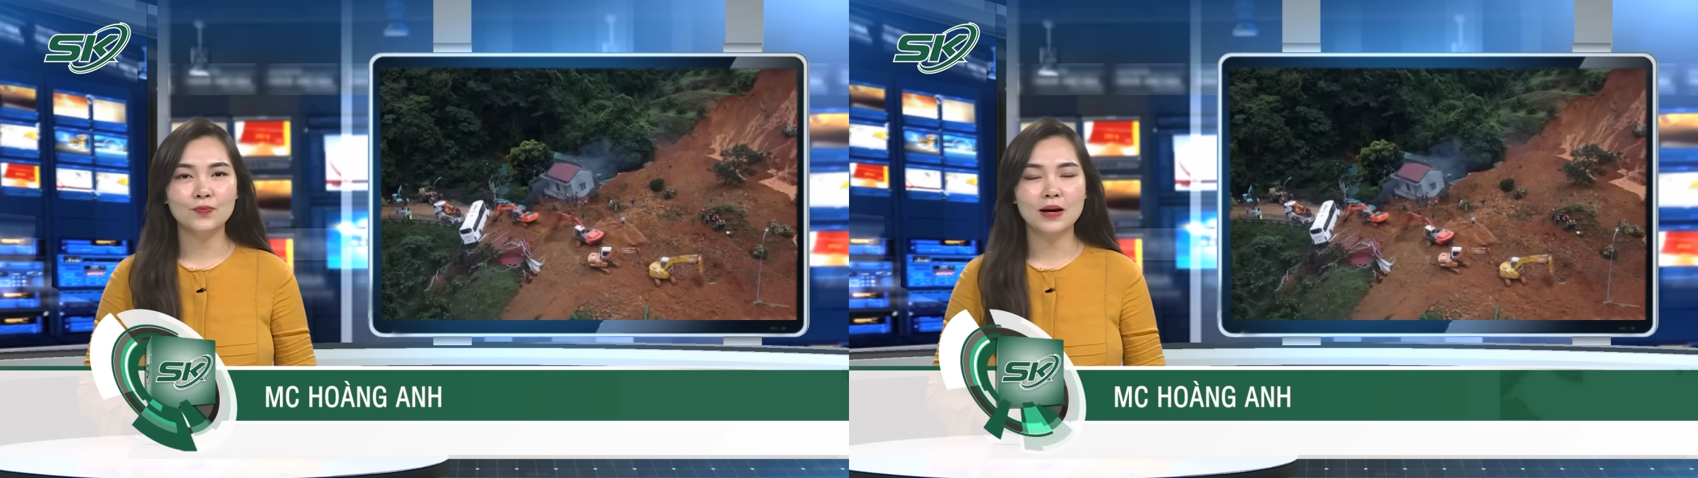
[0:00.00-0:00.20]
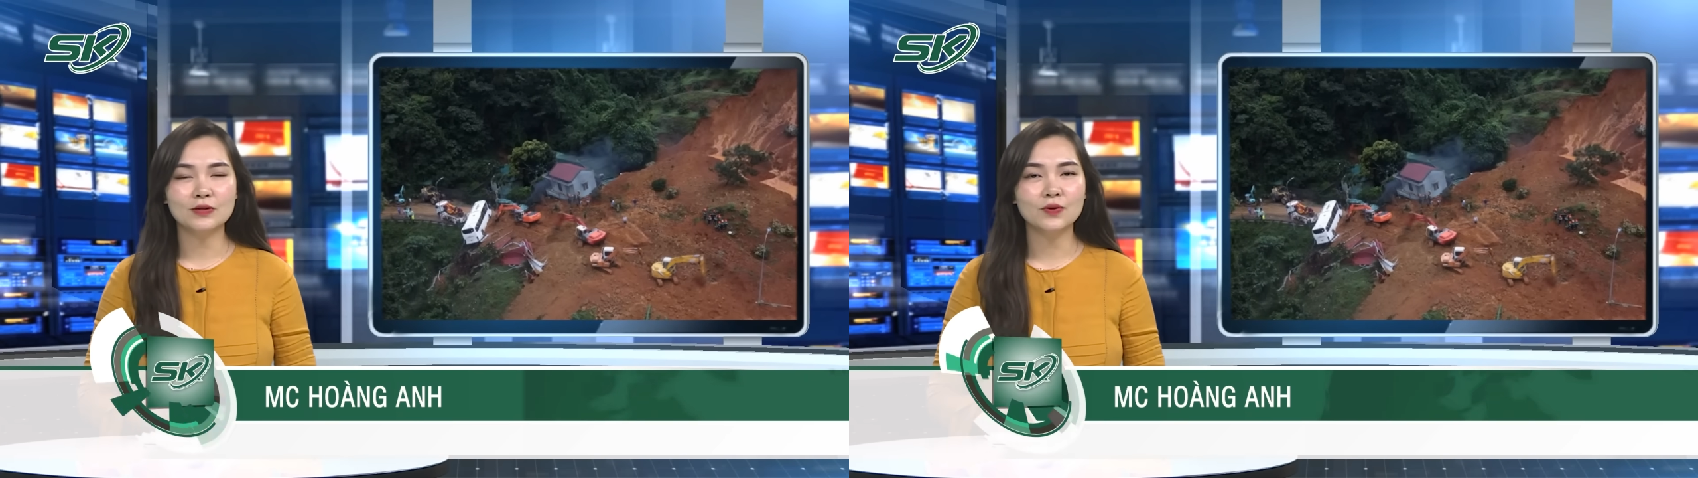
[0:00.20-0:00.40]

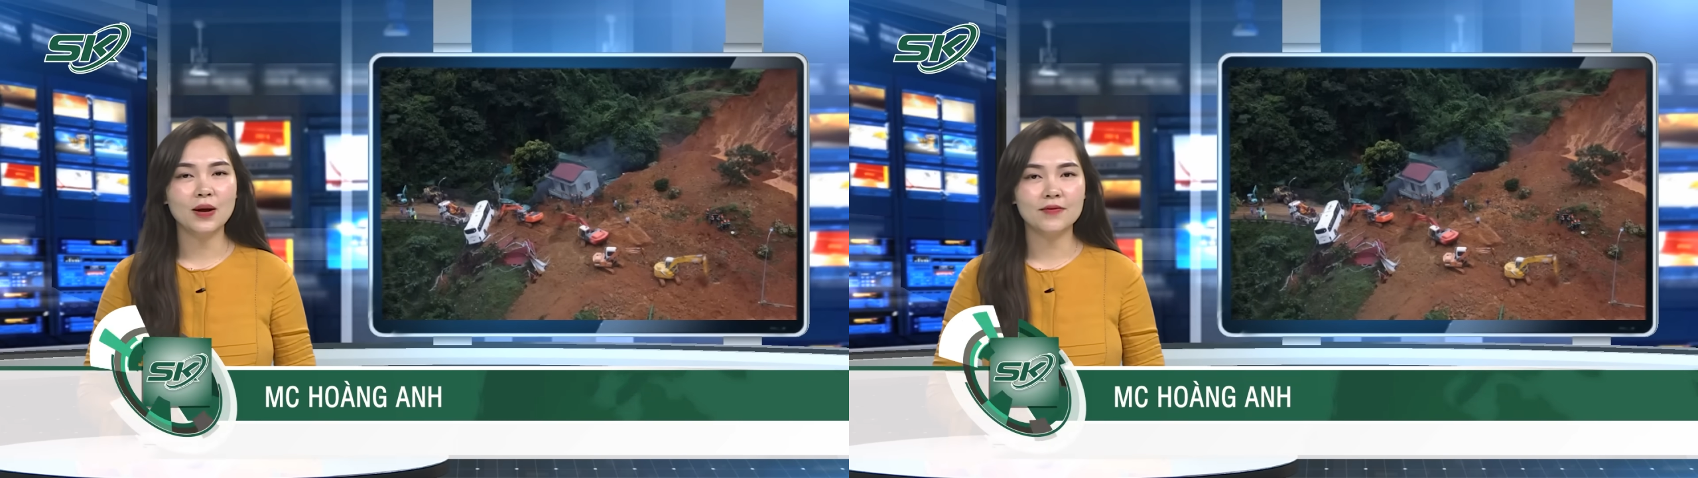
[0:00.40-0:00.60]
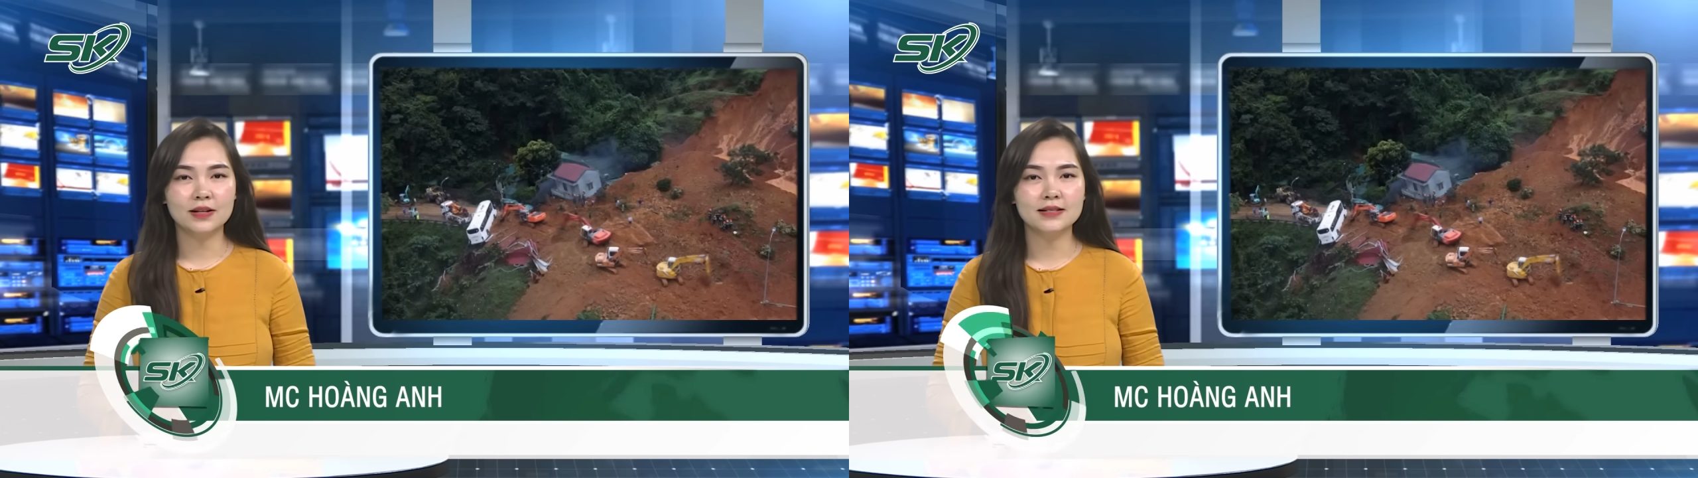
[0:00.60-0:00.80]
Báo Sức
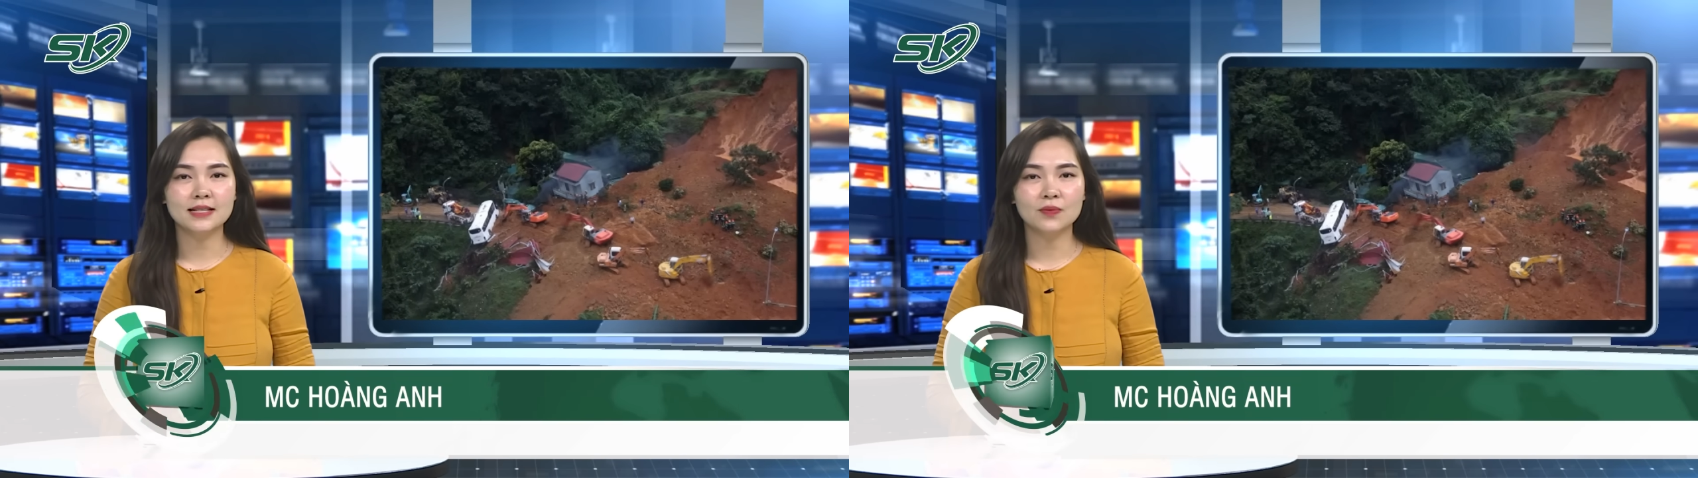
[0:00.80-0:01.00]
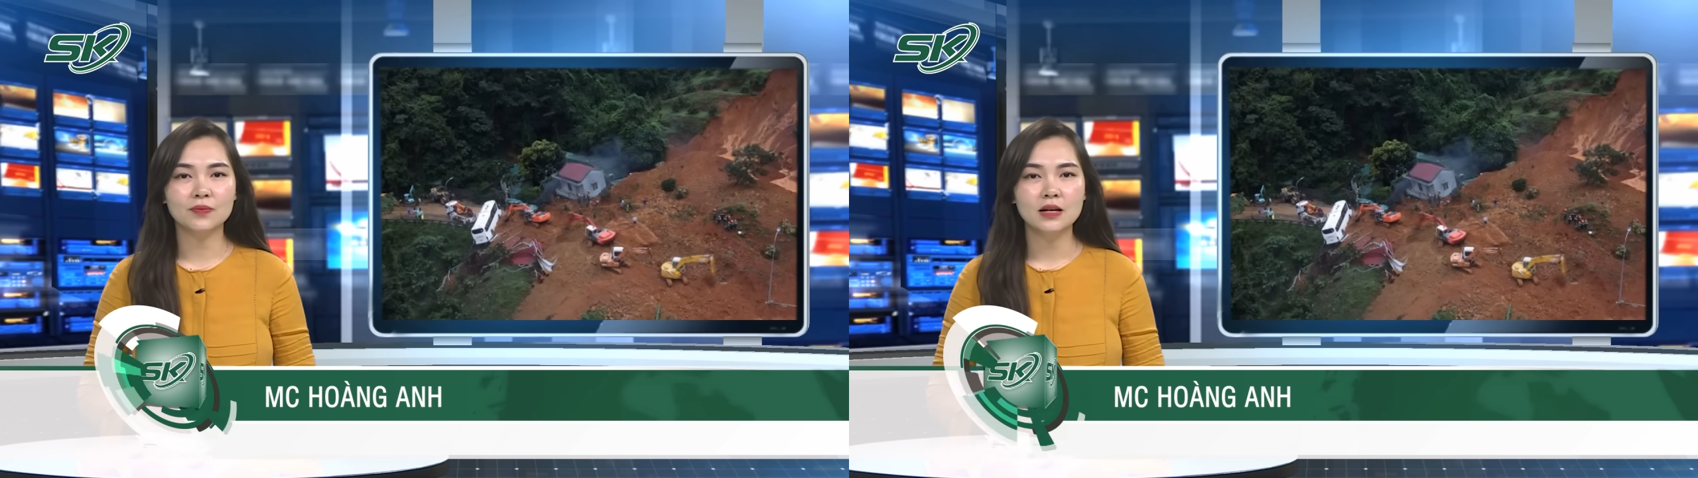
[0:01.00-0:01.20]
khỏe và Đời
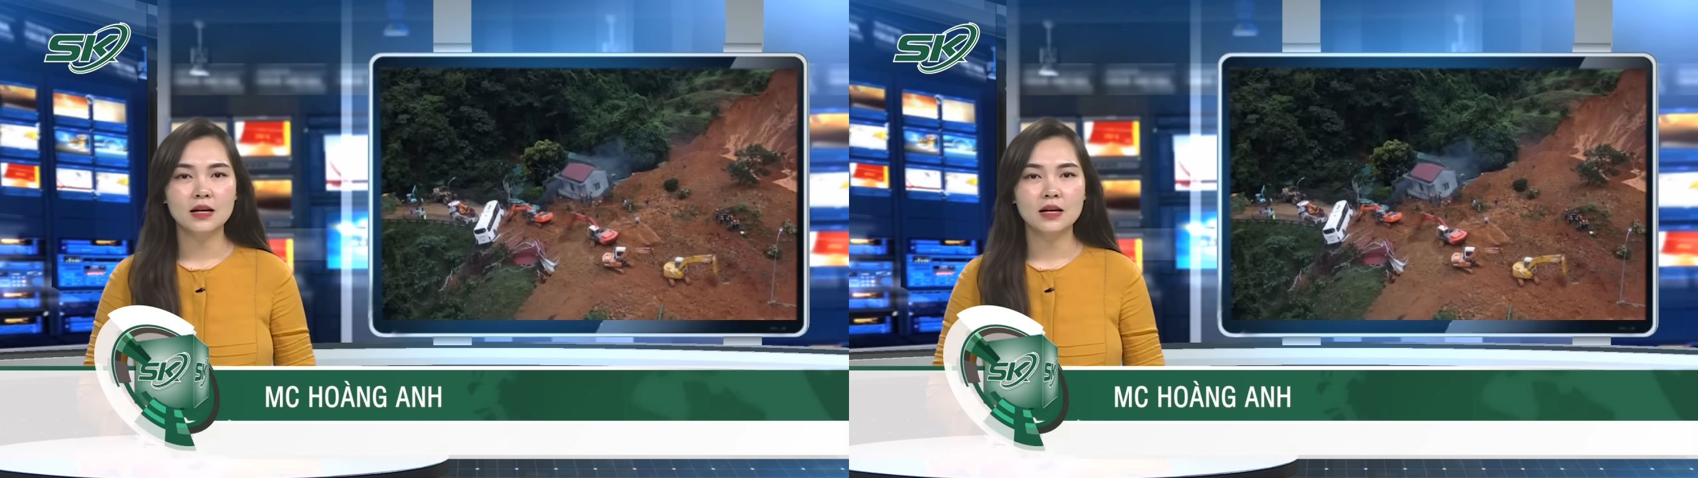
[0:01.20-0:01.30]
sống.